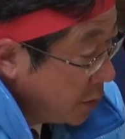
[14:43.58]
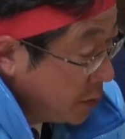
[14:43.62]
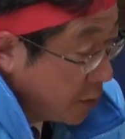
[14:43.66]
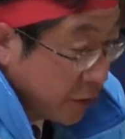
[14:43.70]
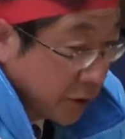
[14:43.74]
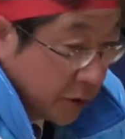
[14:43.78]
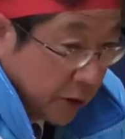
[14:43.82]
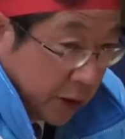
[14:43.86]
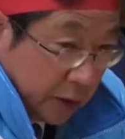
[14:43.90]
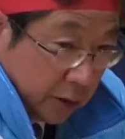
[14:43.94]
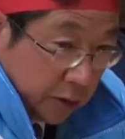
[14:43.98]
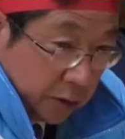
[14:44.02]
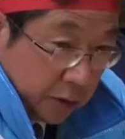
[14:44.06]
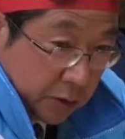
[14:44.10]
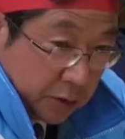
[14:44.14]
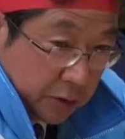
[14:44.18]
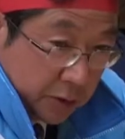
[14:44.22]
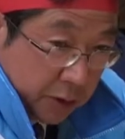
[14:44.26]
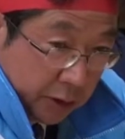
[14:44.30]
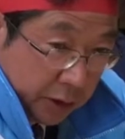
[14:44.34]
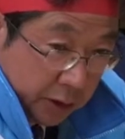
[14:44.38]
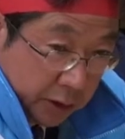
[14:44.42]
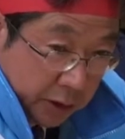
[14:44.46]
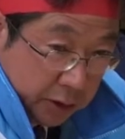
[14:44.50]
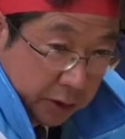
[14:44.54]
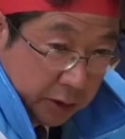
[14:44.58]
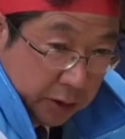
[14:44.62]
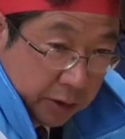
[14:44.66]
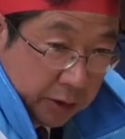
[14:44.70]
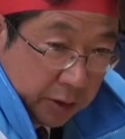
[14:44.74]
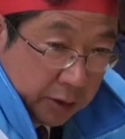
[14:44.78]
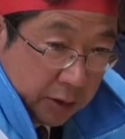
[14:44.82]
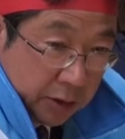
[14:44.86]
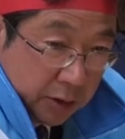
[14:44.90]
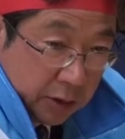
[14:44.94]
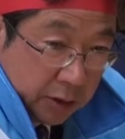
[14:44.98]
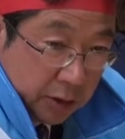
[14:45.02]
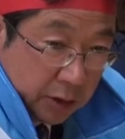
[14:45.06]
日間ですかね
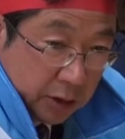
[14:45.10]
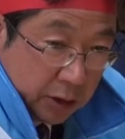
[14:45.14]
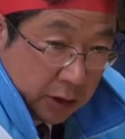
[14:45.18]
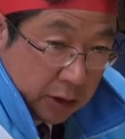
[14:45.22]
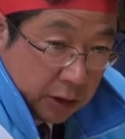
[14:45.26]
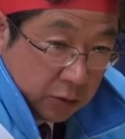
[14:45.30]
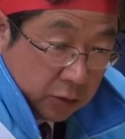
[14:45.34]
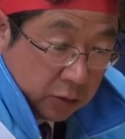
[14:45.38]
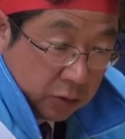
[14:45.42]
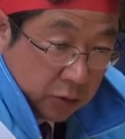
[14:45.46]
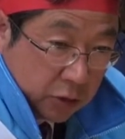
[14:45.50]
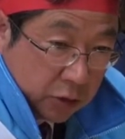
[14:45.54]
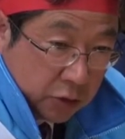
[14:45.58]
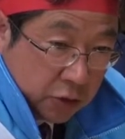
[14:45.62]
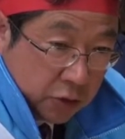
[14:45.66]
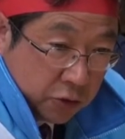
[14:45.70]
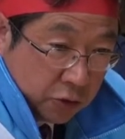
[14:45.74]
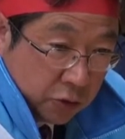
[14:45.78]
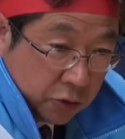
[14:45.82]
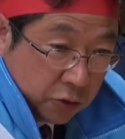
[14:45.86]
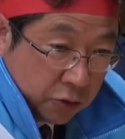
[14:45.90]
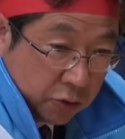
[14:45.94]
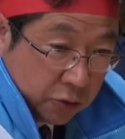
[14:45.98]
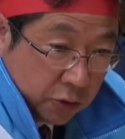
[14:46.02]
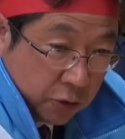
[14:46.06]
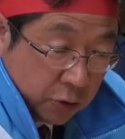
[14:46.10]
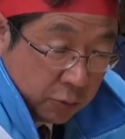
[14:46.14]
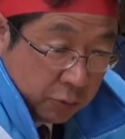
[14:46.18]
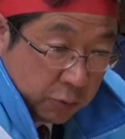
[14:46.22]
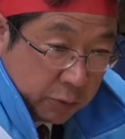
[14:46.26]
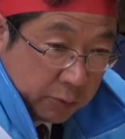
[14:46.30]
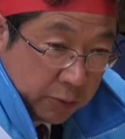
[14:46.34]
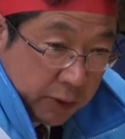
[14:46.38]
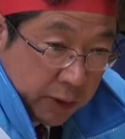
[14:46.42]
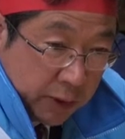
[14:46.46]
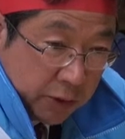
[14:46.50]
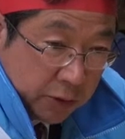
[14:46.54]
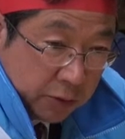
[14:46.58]
あの近所の人がお
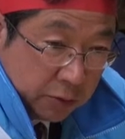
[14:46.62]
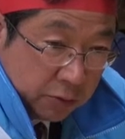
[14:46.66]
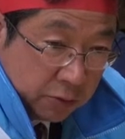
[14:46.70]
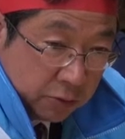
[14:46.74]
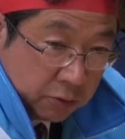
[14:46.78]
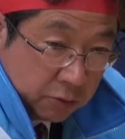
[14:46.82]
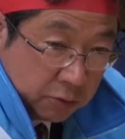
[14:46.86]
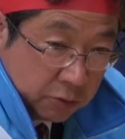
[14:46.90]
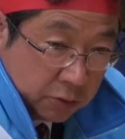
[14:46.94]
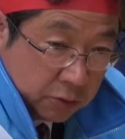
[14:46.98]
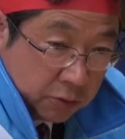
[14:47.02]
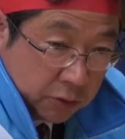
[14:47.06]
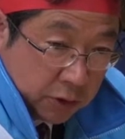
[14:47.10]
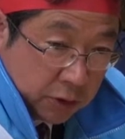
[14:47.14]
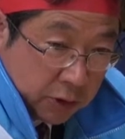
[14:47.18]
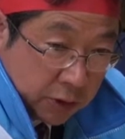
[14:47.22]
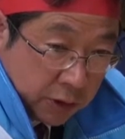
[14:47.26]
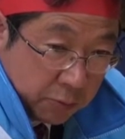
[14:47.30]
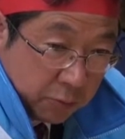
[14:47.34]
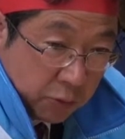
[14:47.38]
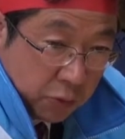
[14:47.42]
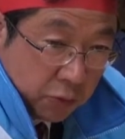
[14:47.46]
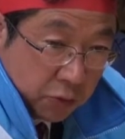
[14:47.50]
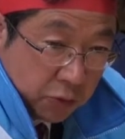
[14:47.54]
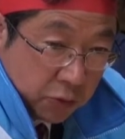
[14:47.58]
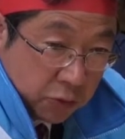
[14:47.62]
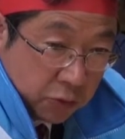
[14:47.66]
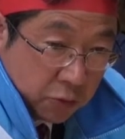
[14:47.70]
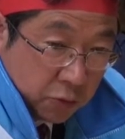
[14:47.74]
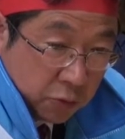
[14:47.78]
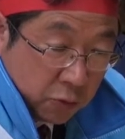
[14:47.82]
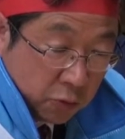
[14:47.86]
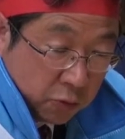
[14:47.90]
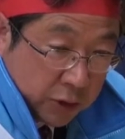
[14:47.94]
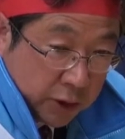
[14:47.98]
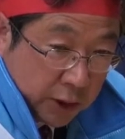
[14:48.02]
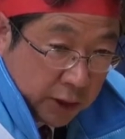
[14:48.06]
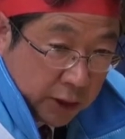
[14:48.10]
見舞いに来る来ても起
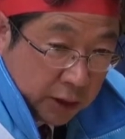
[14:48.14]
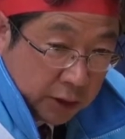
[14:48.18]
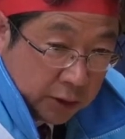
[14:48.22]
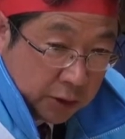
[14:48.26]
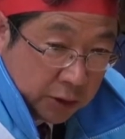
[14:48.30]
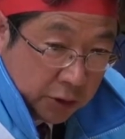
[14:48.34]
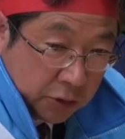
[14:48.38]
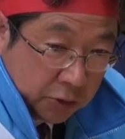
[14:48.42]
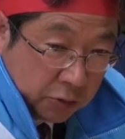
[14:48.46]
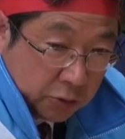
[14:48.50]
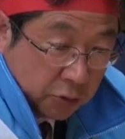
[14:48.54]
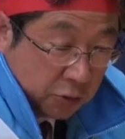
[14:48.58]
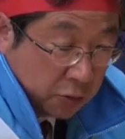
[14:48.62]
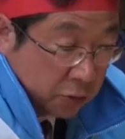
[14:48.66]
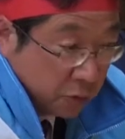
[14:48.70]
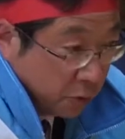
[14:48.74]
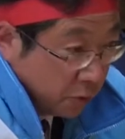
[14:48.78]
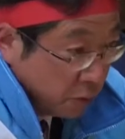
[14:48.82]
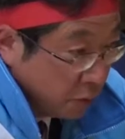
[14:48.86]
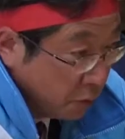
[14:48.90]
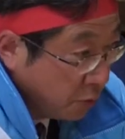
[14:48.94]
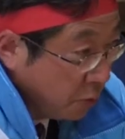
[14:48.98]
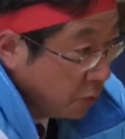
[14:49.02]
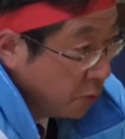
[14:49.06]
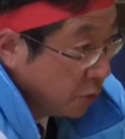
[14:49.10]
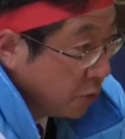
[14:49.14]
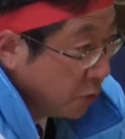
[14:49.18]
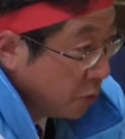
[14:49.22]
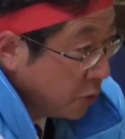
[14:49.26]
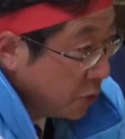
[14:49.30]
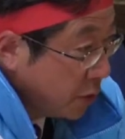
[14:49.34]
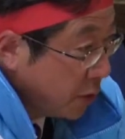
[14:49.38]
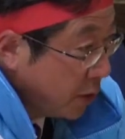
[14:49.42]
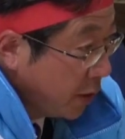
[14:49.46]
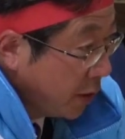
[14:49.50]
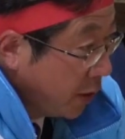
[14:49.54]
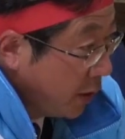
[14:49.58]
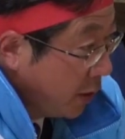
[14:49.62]
き上がってニコニコニコニコ
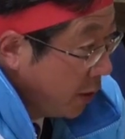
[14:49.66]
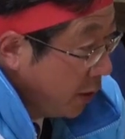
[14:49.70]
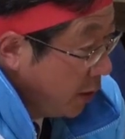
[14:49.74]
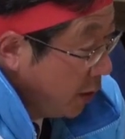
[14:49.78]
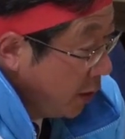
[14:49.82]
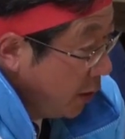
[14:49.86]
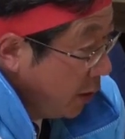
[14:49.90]
して、